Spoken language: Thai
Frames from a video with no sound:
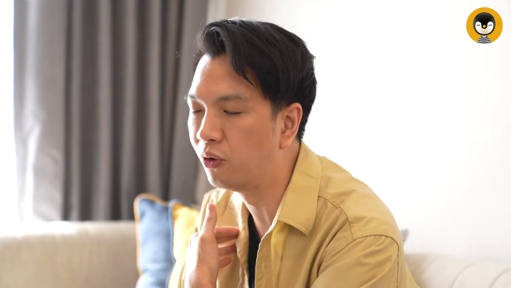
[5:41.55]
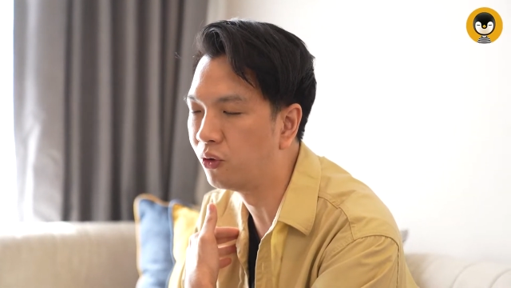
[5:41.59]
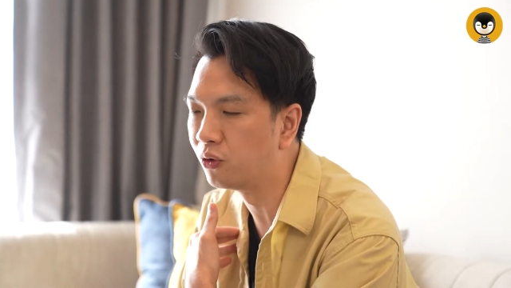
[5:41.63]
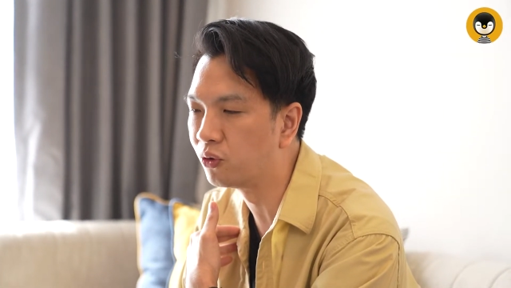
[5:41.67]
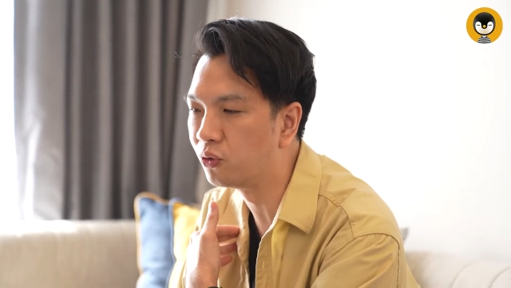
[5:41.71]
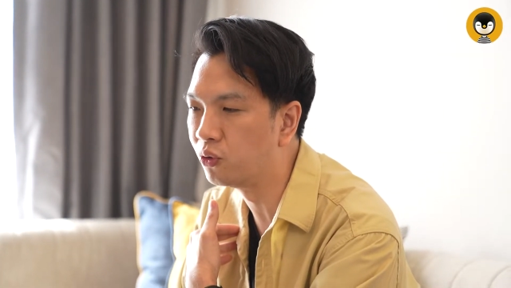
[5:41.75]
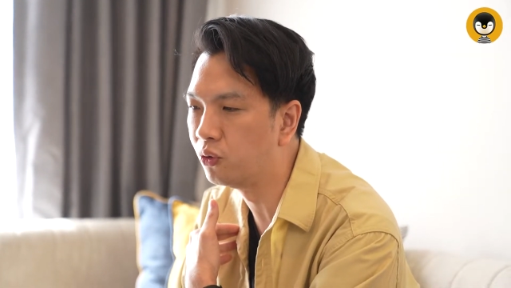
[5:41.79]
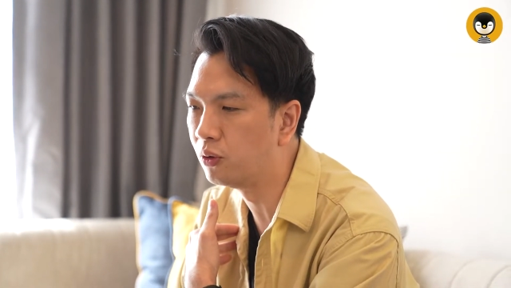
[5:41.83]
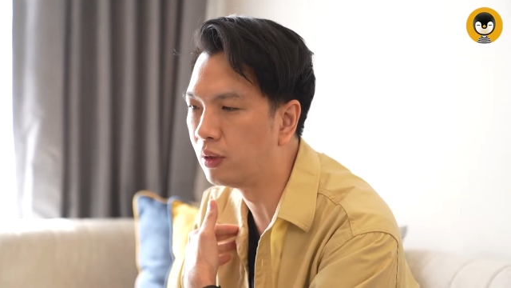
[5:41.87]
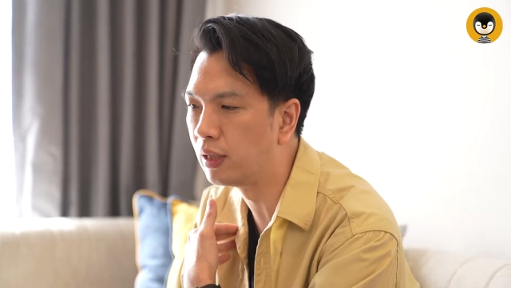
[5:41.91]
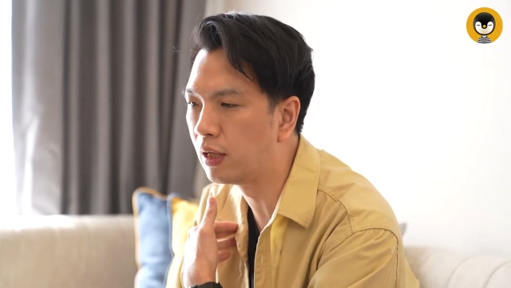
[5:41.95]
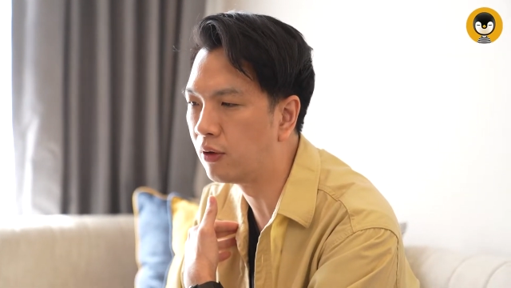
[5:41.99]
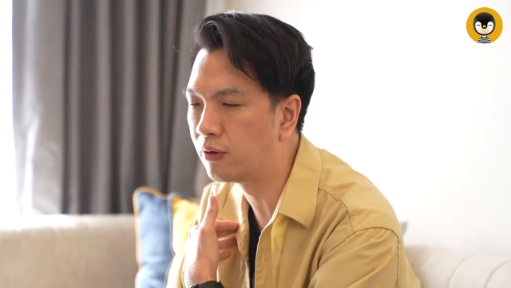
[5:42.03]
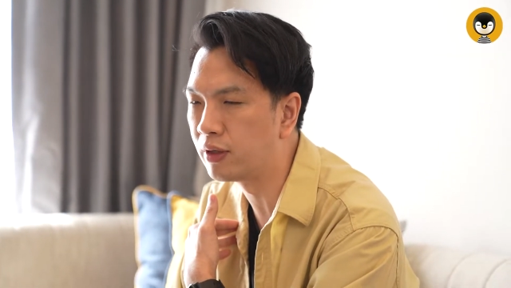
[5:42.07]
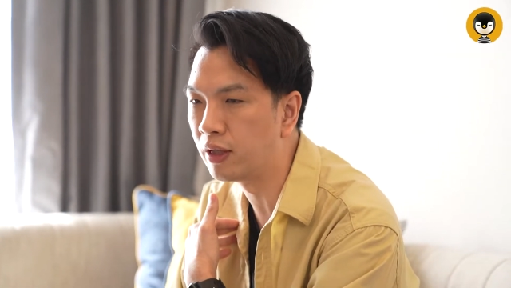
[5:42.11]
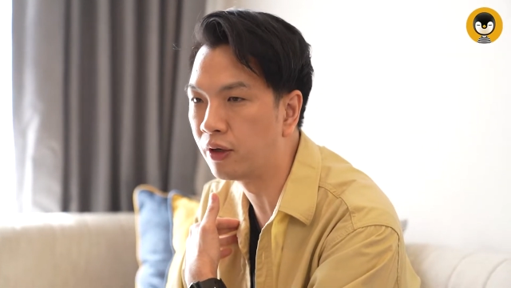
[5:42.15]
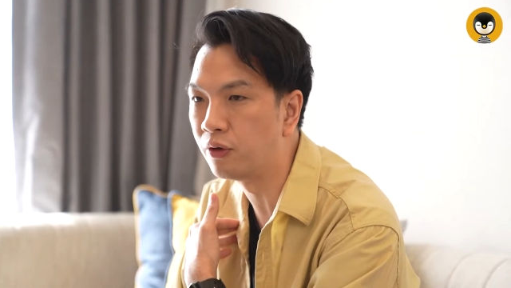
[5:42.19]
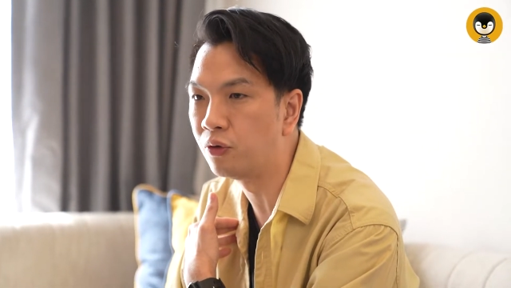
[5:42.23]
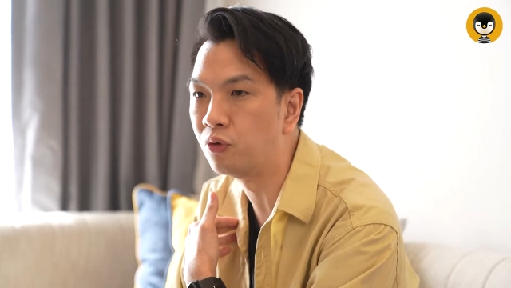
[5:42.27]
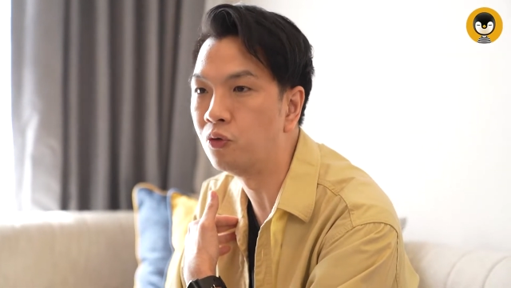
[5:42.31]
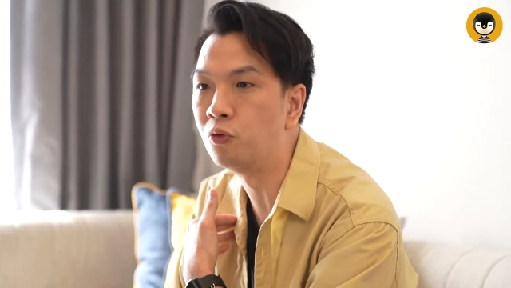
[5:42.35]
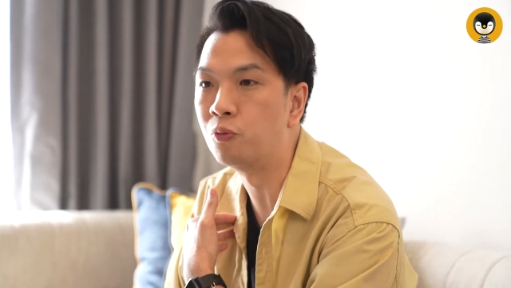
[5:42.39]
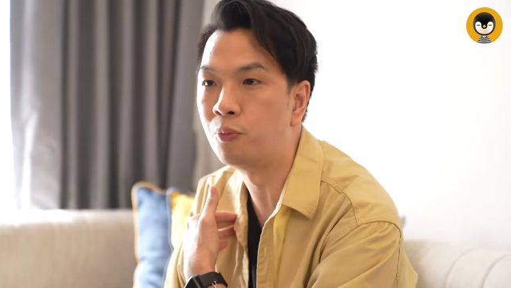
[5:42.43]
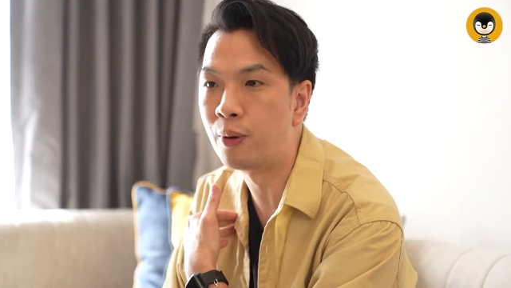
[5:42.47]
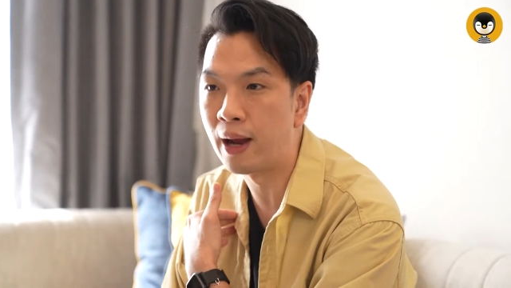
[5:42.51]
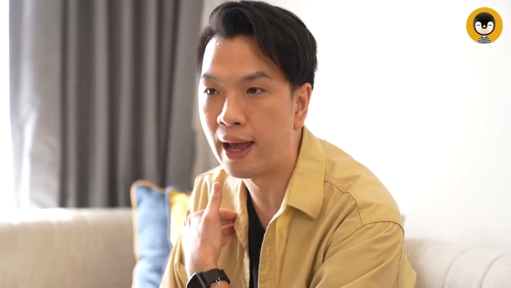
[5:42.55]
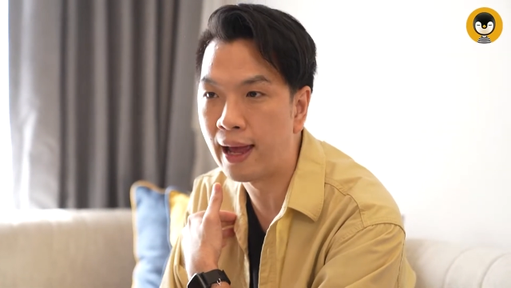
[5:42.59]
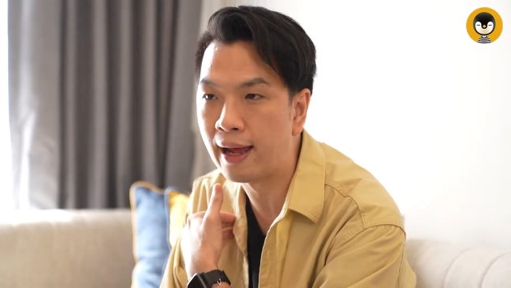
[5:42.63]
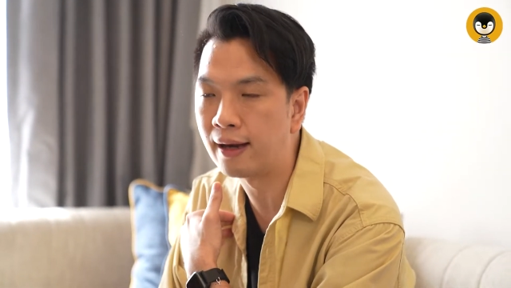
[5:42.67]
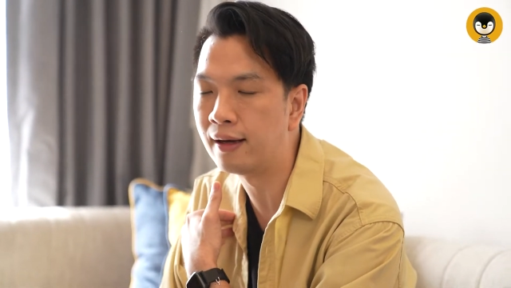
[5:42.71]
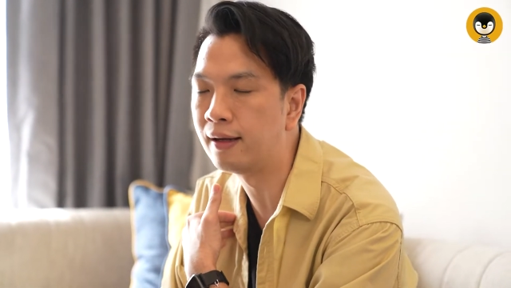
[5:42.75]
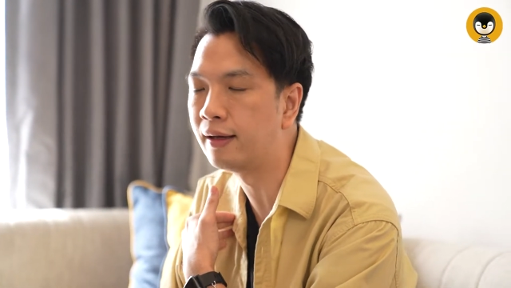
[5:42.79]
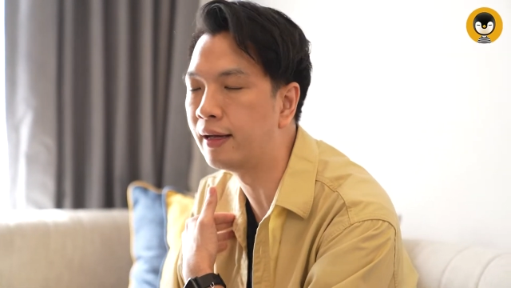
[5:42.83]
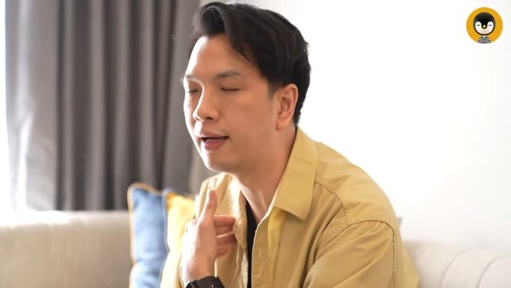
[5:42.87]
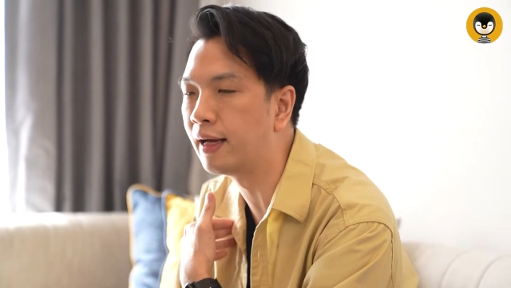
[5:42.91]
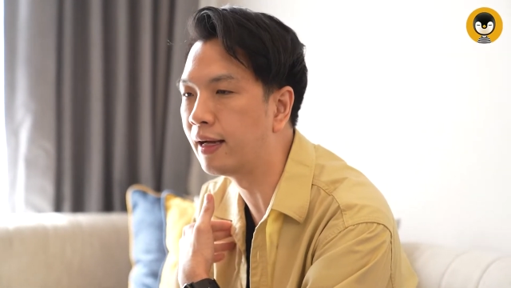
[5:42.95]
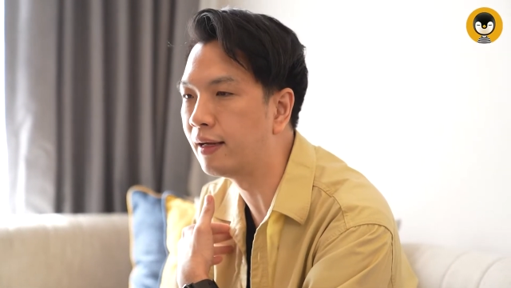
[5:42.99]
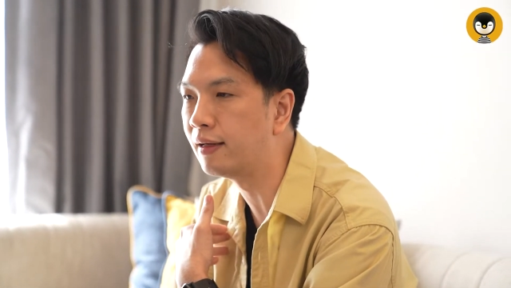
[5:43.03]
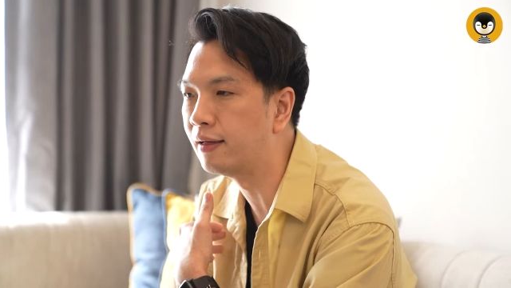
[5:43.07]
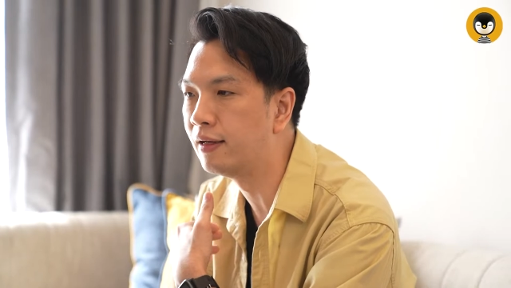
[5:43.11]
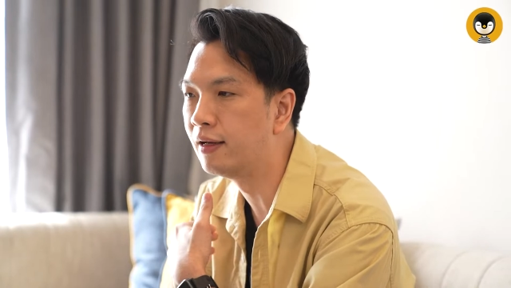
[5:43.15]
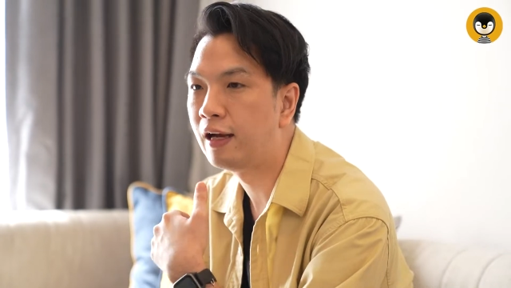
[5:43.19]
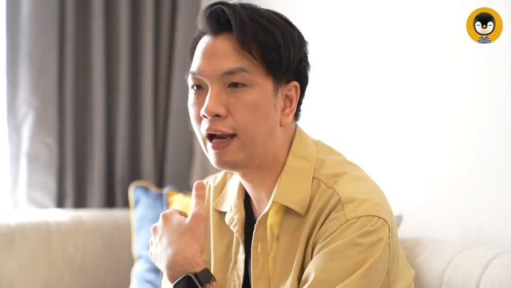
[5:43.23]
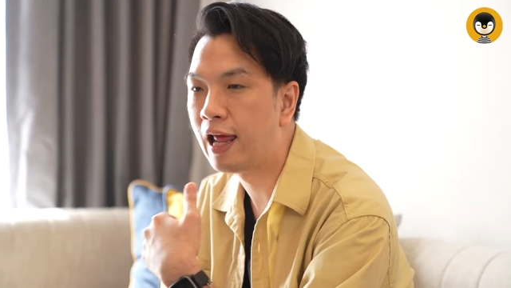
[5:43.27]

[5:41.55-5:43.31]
ลงทุนเรายังดูแบรนด์เลยอะ